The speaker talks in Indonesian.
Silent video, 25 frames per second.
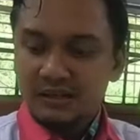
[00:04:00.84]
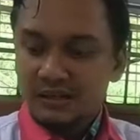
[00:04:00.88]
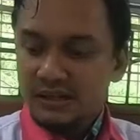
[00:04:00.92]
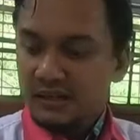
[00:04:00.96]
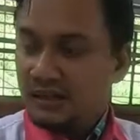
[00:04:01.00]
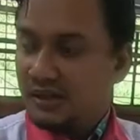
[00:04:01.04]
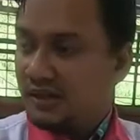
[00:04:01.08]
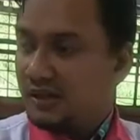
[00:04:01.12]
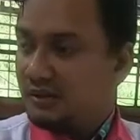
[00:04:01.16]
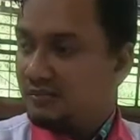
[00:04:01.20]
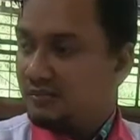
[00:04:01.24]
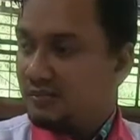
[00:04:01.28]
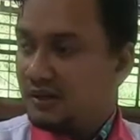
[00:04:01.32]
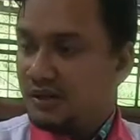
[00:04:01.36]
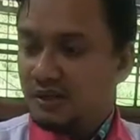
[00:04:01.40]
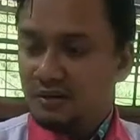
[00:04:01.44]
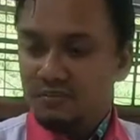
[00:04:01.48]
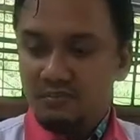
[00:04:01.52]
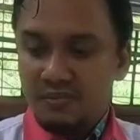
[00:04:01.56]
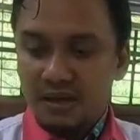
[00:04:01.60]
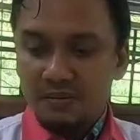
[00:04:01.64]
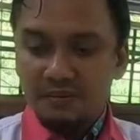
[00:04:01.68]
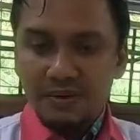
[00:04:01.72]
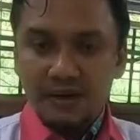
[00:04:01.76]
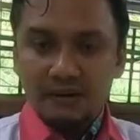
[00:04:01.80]
ini memang
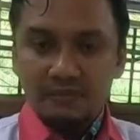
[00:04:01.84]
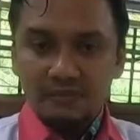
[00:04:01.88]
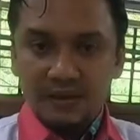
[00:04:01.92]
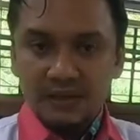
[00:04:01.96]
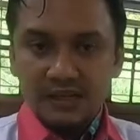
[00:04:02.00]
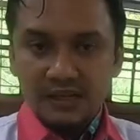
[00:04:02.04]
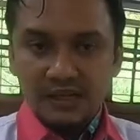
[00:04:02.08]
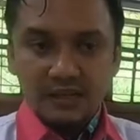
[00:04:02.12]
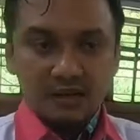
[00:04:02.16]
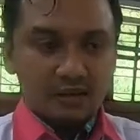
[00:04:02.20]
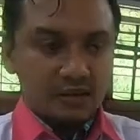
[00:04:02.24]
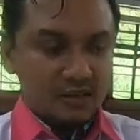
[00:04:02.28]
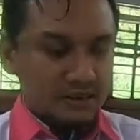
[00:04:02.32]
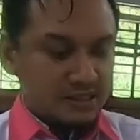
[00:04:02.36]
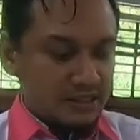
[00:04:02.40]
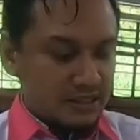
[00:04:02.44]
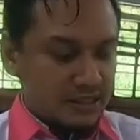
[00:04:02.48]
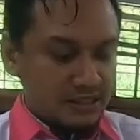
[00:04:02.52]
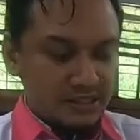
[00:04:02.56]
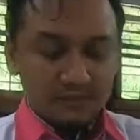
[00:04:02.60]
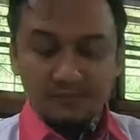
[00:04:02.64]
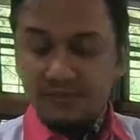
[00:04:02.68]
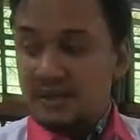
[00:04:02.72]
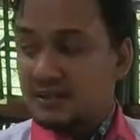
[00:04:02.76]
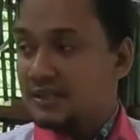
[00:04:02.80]
limbah paling banyak kalau saya
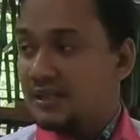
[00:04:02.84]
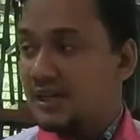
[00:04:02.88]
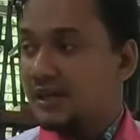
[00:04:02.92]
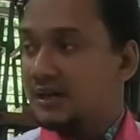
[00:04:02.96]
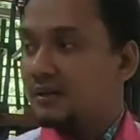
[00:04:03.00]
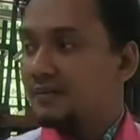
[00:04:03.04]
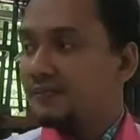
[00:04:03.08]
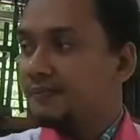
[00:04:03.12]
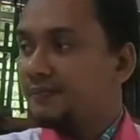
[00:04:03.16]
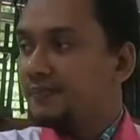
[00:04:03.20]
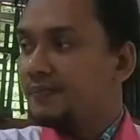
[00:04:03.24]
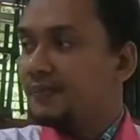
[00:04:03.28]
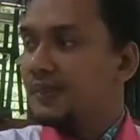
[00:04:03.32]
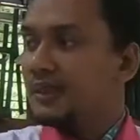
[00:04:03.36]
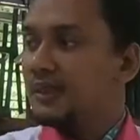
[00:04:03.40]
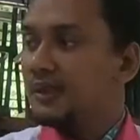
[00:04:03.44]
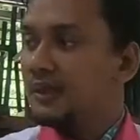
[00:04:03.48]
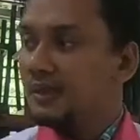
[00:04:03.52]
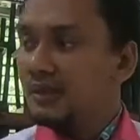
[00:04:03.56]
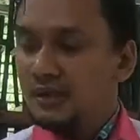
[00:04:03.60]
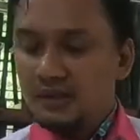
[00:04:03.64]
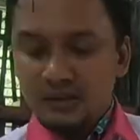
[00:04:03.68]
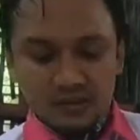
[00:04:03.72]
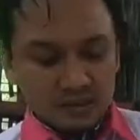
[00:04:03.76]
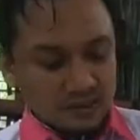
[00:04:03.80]
lihat di pasar.
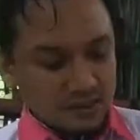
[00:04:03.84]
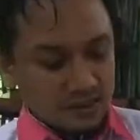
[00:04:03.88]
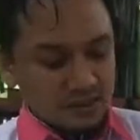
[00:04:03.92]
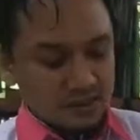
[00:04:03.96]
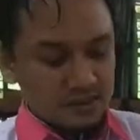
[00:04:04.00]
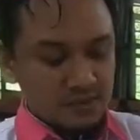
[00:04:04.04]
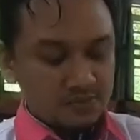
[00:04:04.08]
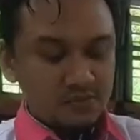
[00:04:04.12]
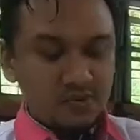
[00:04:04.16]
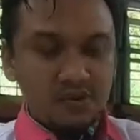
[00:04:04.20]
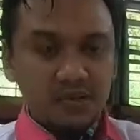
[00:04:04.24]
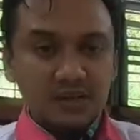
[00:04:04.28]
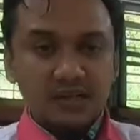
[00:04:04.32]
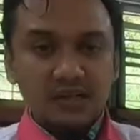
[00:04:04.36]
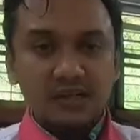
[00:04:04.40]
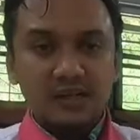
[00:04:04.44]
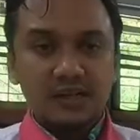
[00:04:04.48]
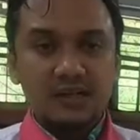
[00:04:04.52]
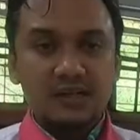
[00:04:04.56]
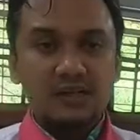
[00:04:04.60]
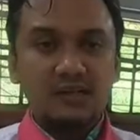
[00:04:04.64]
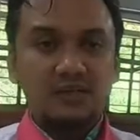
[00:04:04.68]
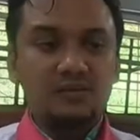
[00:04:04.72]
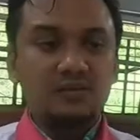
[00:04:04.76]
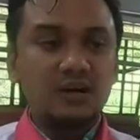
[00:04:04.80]
Terus kemudian yang
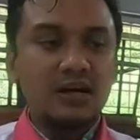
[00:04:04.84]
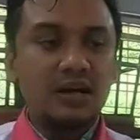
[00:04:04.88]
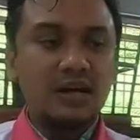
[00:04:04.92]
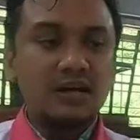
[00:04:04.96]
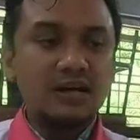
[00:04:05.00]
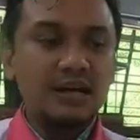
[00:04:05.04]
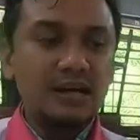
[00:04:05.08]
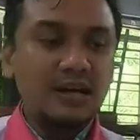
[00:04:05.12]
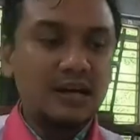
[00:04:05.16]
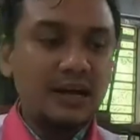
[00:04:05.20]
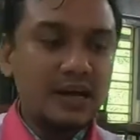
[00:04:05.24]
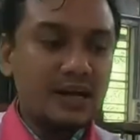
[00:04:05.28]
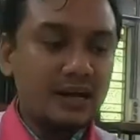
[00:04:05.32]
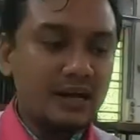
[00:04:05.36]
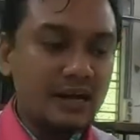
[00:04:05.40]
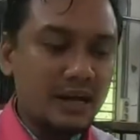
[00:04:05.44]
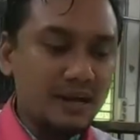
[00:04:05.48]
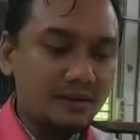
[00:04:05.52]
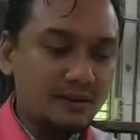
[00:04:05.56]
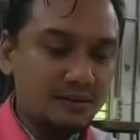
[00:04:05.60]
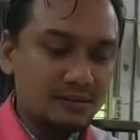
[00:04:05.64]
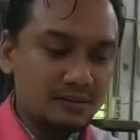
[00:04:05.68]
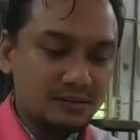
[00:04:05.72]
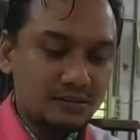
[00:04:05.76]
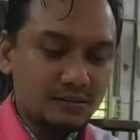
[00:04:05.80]
kedua ada
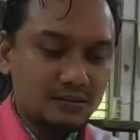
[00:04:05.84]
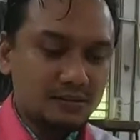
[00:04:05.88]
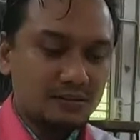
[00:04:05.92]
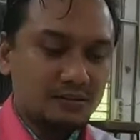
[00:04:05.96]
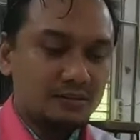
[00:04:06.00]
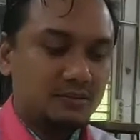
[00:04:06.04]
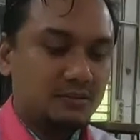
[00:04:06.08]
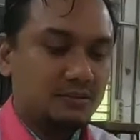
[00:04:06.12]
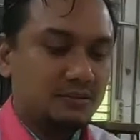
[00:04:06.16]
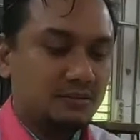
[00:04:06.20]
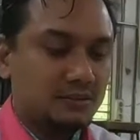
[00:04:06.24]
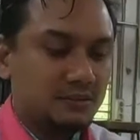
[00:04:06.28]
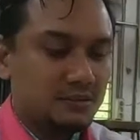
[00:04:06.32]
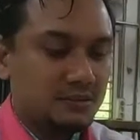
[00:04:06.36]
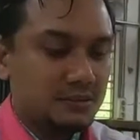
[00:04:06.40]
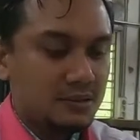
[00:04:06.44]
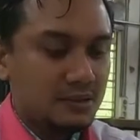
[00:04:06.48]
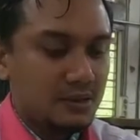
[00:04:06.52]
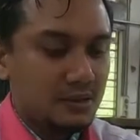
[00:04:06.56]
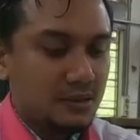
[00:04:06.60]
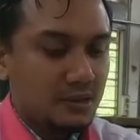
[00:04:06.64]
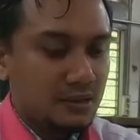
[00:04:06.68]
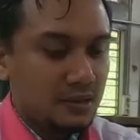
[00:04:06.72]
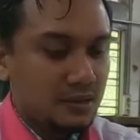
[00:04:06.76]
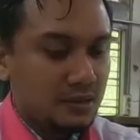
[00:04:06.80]
kailan
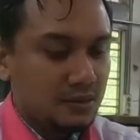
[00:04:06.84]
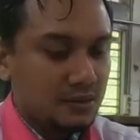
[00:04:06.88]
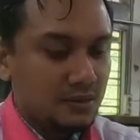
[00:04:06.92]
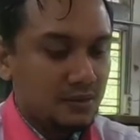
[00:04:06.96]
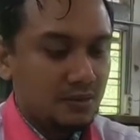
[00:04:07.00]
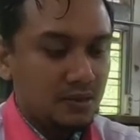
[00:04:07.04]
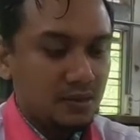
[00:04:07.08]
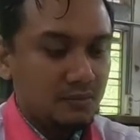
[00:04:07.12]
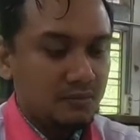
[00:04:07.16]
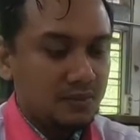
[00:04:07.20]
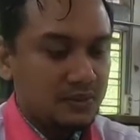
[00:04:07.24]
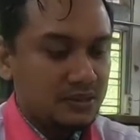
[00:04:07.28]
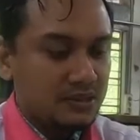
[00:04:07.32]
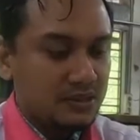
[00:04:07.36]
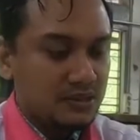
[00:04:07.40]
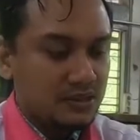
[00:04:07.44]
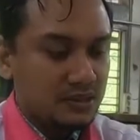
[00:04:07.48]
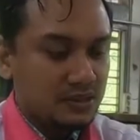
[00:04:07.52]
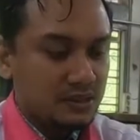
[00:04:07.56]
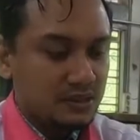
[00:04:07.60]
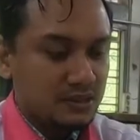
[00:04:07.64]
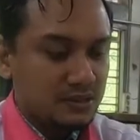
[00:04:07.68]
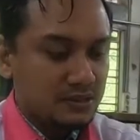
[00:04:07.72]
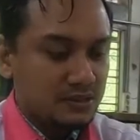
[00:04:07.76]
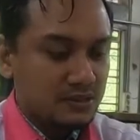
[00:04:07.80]
atau apa sih
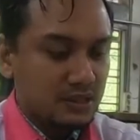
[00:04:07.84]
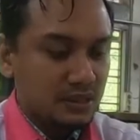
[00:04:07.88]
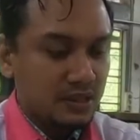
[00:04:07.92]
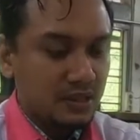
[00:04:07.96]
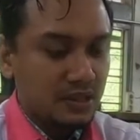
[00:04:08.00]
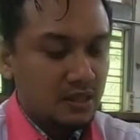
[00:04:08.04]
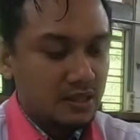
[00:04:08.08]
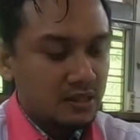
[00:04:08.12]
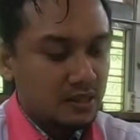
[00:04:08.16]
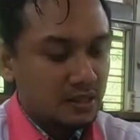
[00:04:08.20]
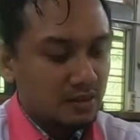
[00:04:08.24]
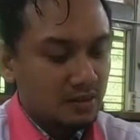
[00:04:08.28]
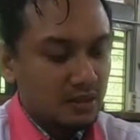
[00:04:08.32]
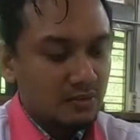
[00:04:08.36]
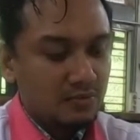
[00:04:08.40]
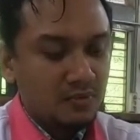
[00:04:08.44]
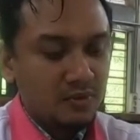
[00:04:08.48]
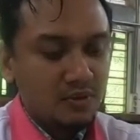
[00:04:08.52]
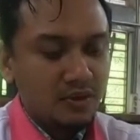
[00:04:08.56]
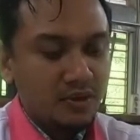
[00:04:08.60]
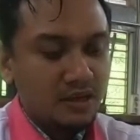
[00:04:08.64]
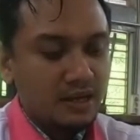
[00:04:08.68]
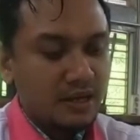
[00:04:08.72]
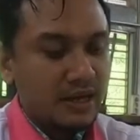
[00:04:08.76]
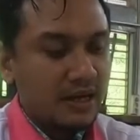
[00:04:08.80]
ini? Saya nggak tahu lah
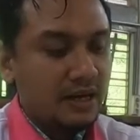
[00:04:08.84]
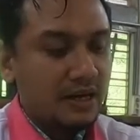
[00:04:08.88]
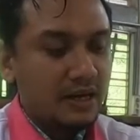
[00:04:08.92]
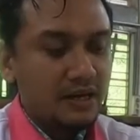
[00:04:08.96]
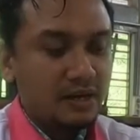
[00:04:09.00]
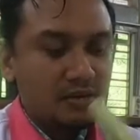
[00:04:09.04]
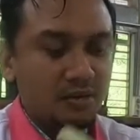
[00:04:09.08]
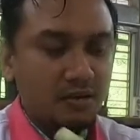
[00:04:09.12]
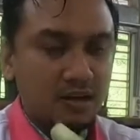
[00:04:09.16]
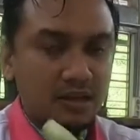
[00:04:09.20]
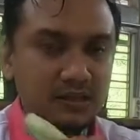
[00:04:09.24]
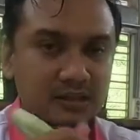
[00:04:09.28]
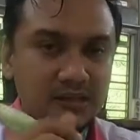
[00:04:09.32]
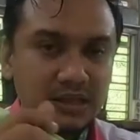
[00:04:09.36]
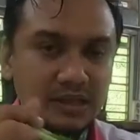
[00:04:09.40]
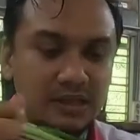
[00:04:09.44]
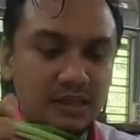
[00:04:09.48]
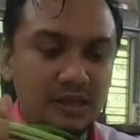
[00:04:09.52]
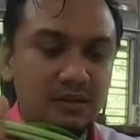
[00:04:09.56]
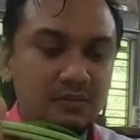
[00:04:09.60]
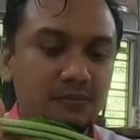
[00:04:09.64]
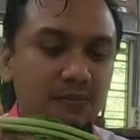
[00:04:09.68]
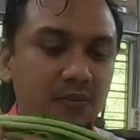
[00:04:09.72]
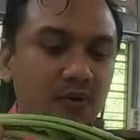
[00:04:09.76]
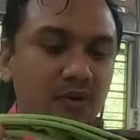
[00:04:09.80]
pokoknya kailan kalau nggak salah
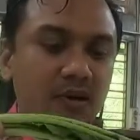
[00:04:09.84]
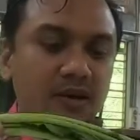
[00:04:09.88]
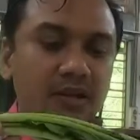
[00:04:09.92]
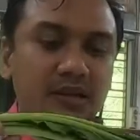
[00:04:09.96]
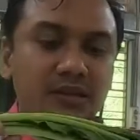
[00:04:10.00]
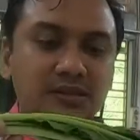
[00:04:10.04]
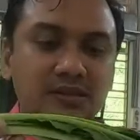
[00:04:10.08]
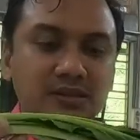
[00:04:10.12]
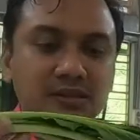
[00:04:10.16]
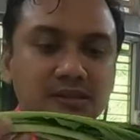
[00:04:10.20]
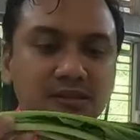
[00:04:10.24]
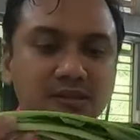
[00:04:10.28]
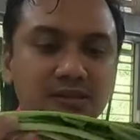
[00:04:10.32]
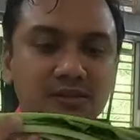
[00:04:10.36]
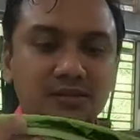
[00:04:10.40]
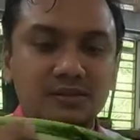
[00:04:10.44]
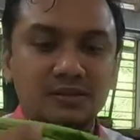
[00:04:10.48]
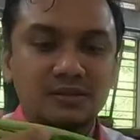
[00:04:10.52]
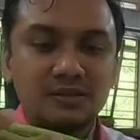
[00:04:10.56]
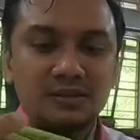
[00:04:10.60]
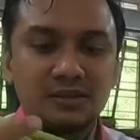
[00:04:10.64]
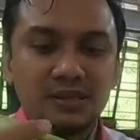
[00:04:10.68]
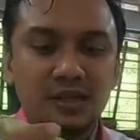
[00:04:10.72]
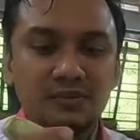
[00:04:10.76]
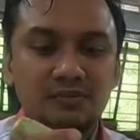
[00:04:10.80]
ini pokoknya
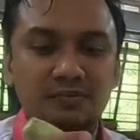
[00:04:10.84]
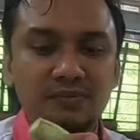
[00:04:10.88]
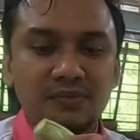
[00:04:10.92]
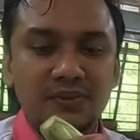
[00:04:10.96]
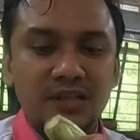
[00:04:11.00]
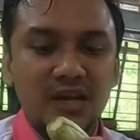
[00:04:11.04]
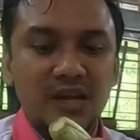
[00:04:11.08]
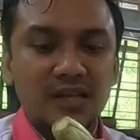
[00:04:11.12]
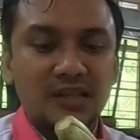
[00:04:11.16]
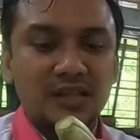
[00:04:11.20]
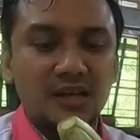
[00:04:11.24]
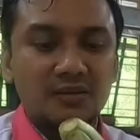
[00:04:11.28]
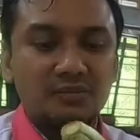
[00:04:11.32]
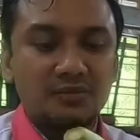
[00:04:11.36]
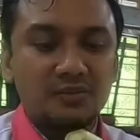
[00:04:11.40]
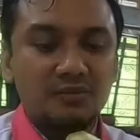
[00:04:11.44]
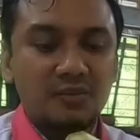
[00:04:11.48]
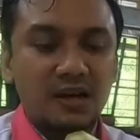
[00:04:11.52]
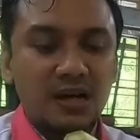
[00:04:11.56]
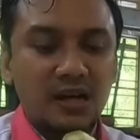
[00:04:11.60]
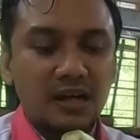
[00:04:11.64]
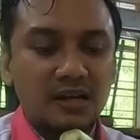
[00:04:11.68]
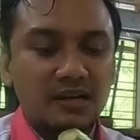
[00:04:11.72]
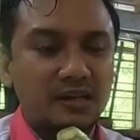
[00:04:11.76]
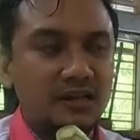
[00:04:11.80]
setiap saat kamu
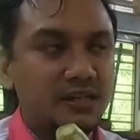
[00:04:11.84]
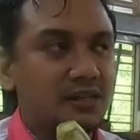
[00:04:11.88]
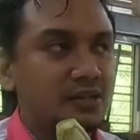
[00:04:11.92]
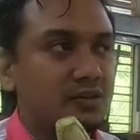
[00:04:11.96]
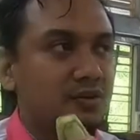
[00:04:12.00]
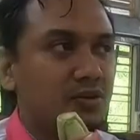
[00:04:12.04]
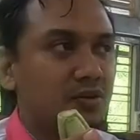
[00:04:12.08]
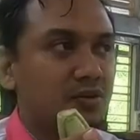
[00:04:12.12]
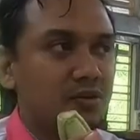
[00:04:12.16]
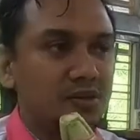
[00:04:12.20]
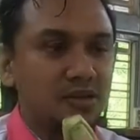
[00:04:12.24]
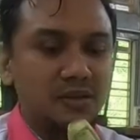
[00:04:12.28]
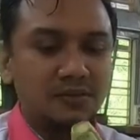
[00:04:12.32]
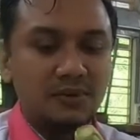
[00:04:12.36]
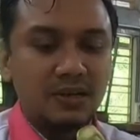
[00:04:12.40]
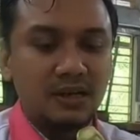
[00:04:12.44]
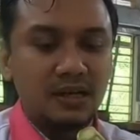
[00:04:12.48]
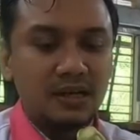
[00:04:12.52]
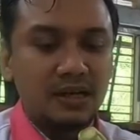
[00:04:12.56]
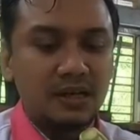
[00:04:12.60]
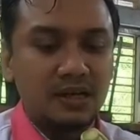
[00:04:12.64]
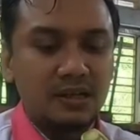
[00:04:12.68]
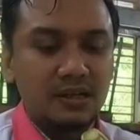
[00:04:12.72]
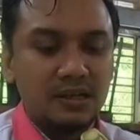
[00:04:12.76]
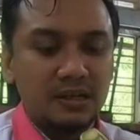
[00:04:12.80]
makan di itu loh, di
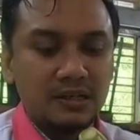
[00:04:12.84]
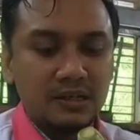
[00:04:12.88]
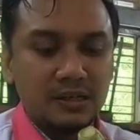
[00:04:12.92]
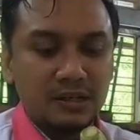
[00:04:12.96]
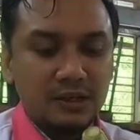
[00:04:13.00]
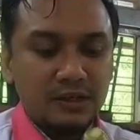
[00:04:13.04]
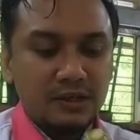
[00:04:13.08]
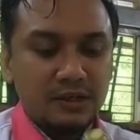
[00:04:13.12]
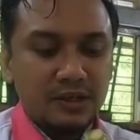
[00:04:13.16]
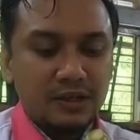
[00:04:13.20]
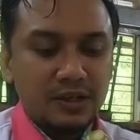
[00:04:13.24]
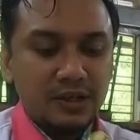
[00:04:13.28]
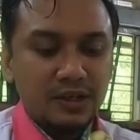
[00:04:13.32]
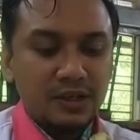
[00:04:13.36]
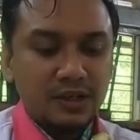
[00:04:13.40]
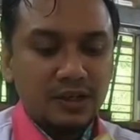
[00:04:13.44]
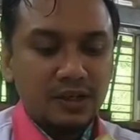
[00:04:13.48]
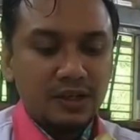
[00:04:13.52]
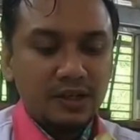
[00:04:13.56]
mana di